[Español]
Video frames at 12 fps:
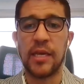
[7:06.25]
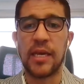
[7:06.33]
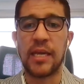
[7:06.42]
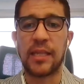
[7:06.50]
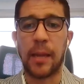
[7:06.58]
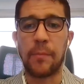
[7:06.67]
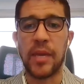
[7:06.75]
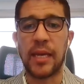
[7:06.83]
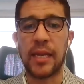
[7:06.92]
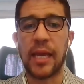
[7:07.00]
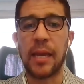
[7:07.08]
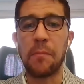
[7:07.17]
y
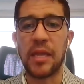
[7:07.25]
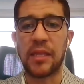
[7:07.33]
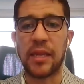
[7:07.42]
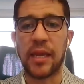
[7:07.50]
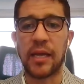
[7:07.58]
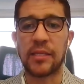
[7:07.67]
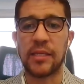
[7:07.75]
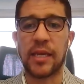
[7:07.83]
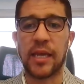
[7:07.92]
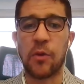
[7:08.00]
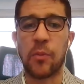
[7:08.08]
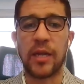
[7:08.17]
también qué métricas y
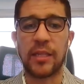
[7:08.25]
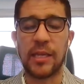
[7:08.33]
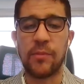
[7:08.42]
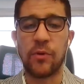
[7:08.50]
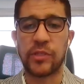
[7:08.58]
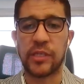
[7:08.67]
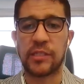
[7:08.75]
qué objetivos